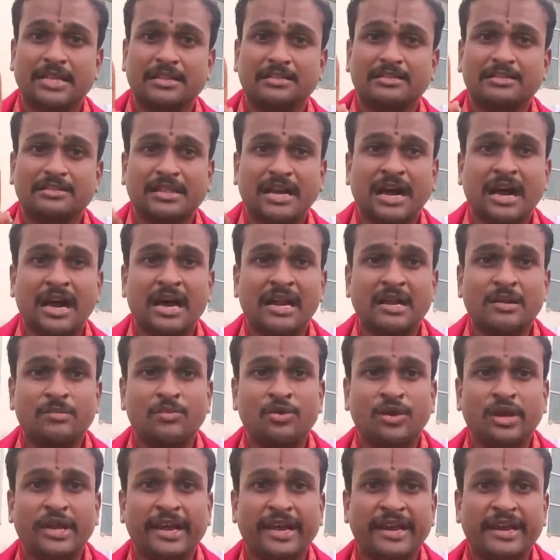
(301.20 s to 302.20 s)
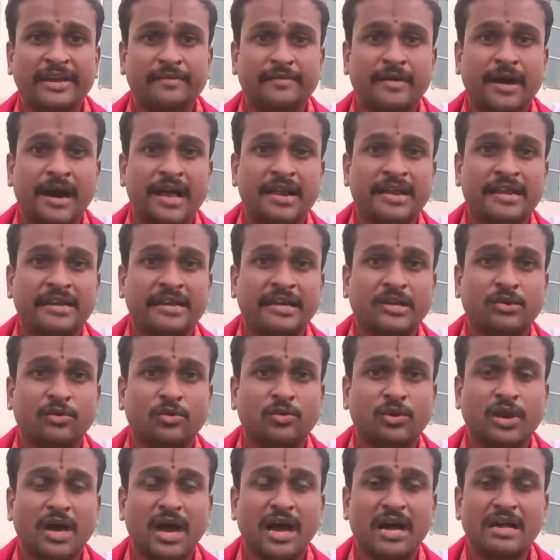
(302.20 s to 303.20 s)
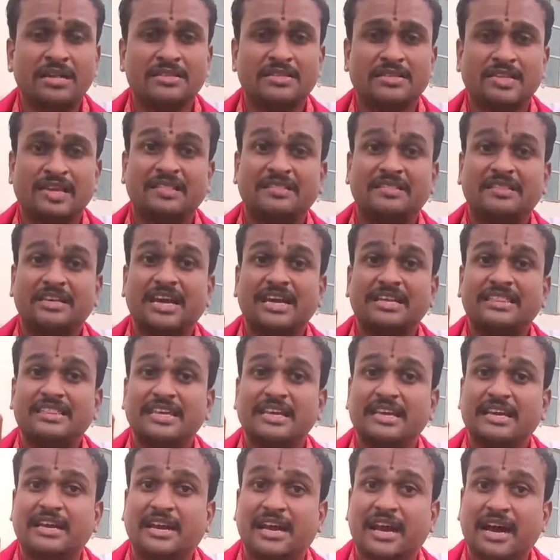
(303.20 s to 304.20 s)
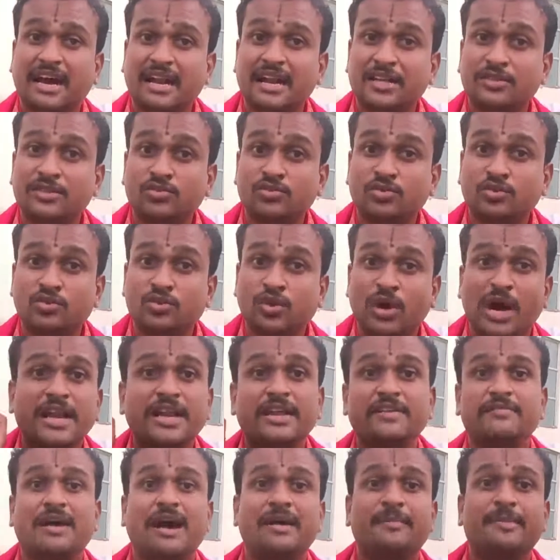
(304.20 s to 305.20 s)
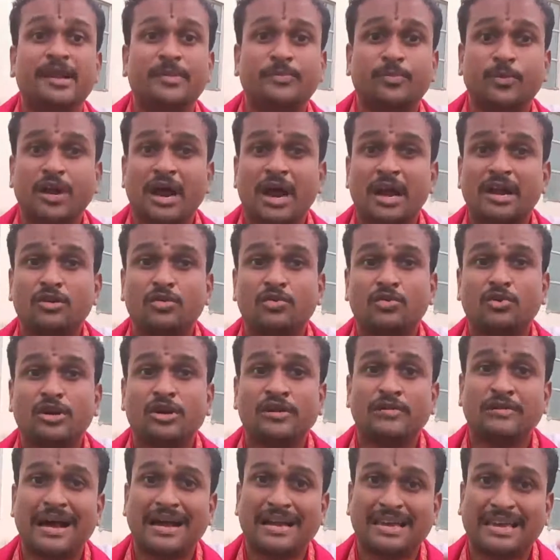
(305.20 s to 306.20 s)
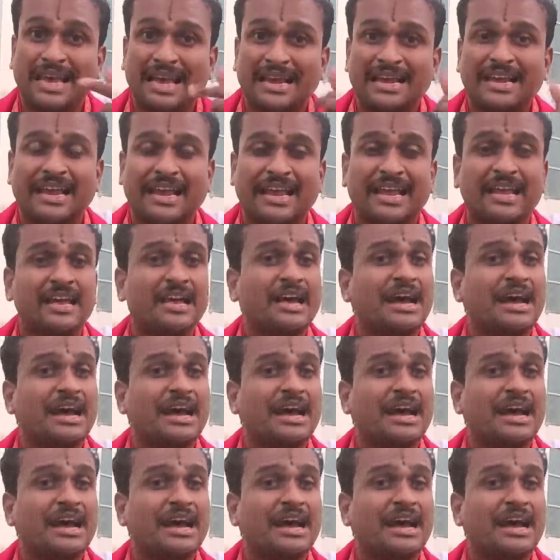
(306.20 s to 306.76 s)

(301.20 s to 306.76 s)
సంతానము లేని వారికి కూడా సద్గతి కలదు అని వామన పురాణంలోని వాక్యాన్ని